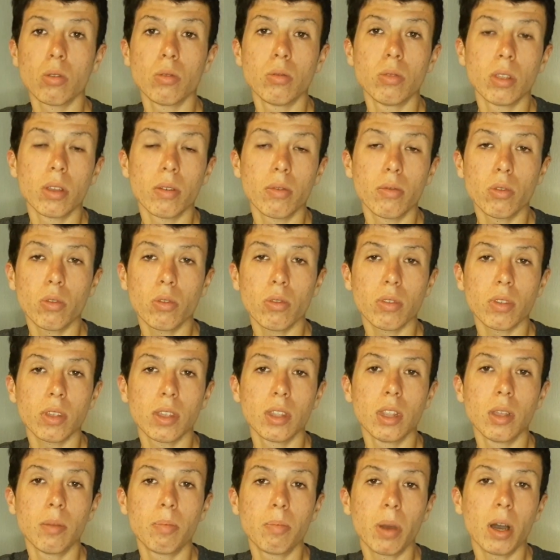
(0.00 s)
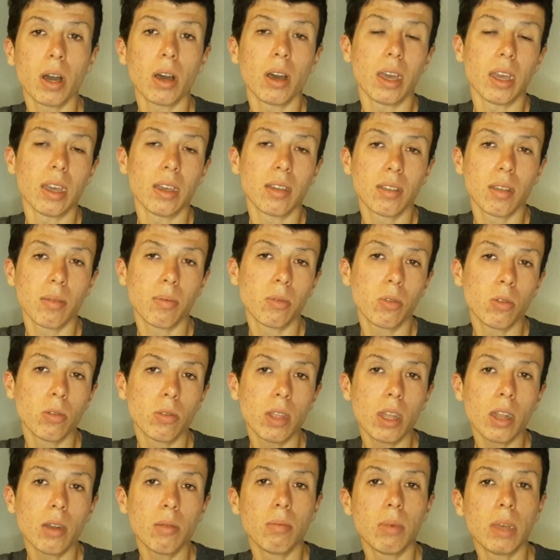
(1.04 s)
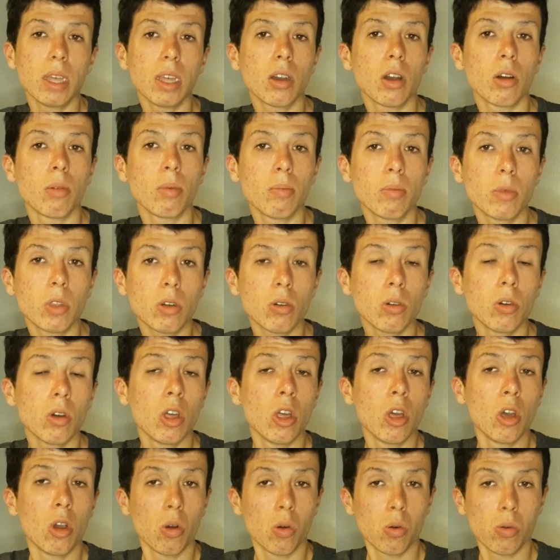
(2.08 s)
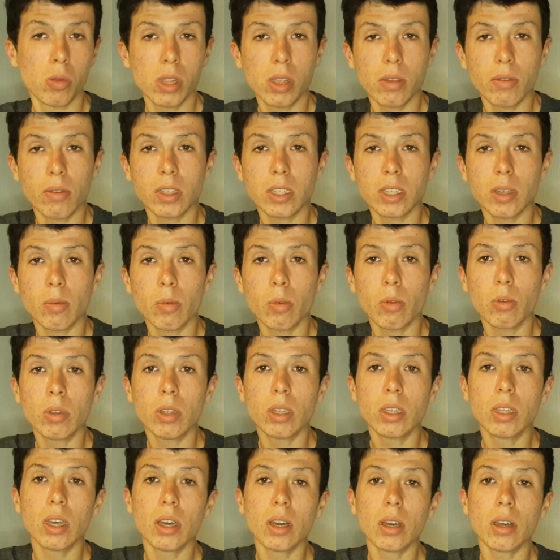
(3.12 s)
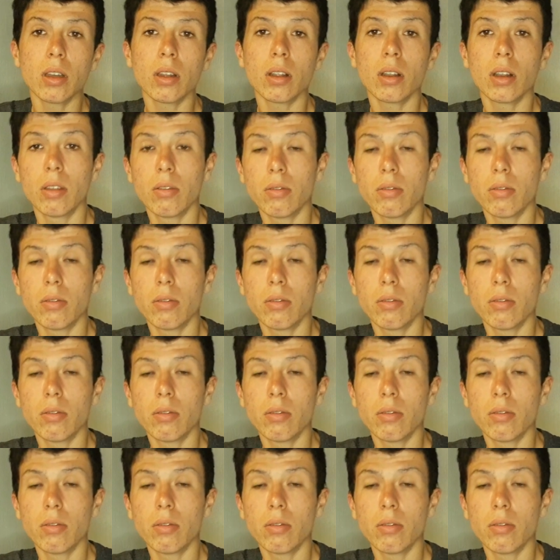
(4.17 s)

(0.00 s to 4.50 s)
Une influence qui n'est pas exceptionnelle, mais en même temps, on est 20e de Ligue 1.